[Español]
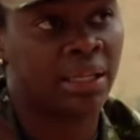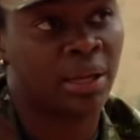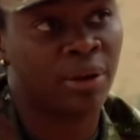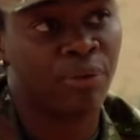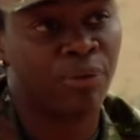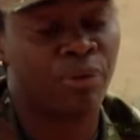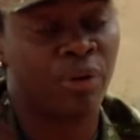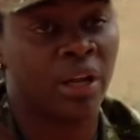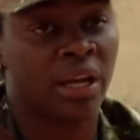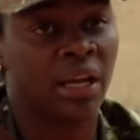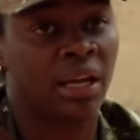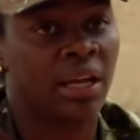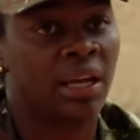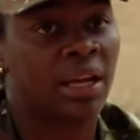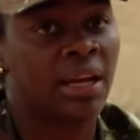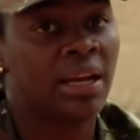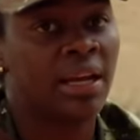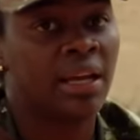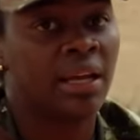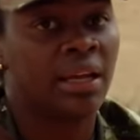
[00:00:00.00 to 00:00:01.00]
que fue
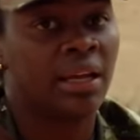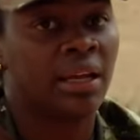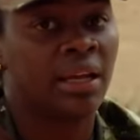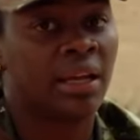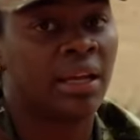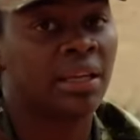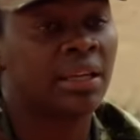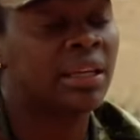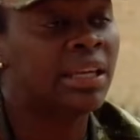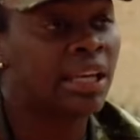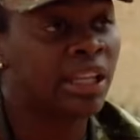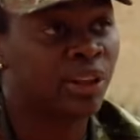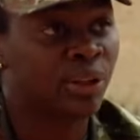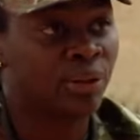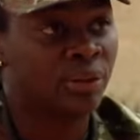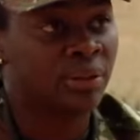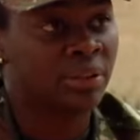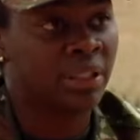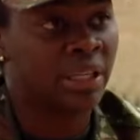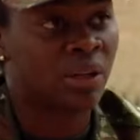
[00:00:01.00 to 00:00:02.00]
en
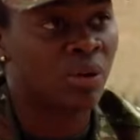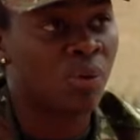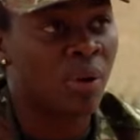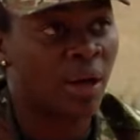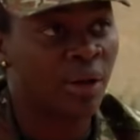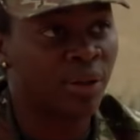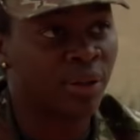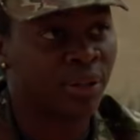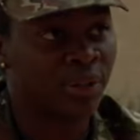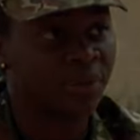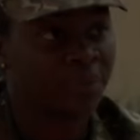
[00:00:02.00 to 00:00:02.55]
Quito, Ecuador.